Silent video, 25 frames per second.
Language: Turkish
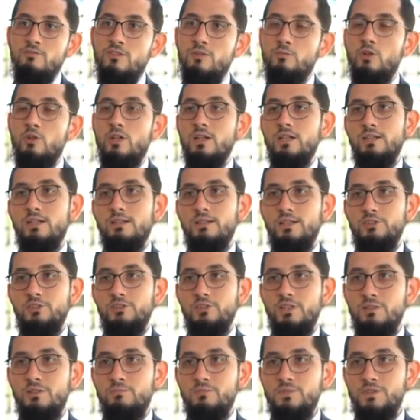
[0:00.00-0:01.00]
Ve bu
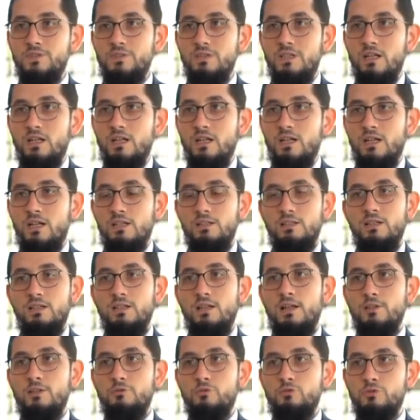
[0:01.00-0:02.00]
arkadaşlarımız
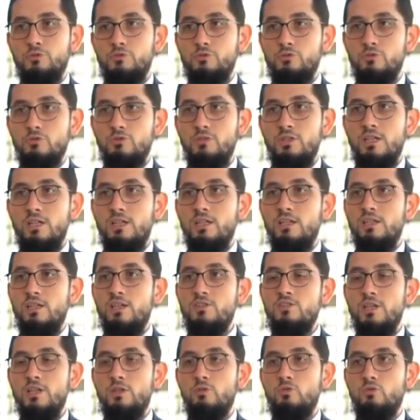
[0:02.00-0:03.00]
Allah razı olsun
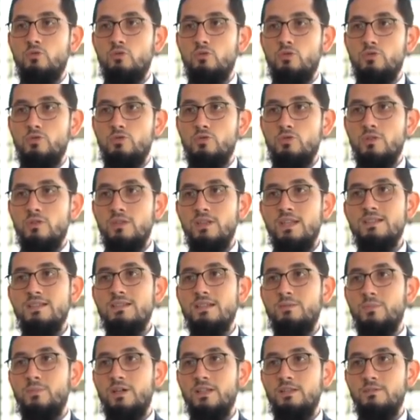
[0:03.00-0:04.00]
gece gündüz ne
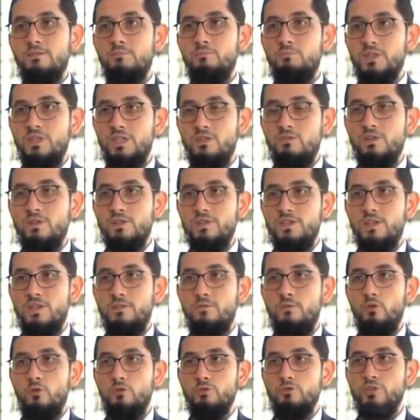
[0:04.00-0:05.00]
zaman bir
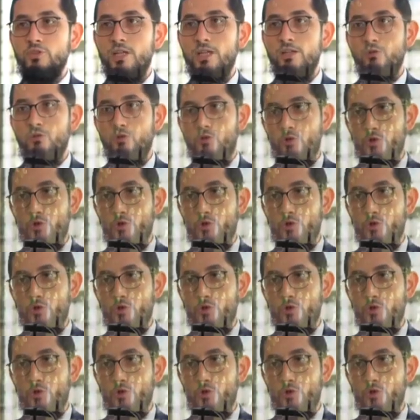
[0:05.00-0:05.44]
vazife olsa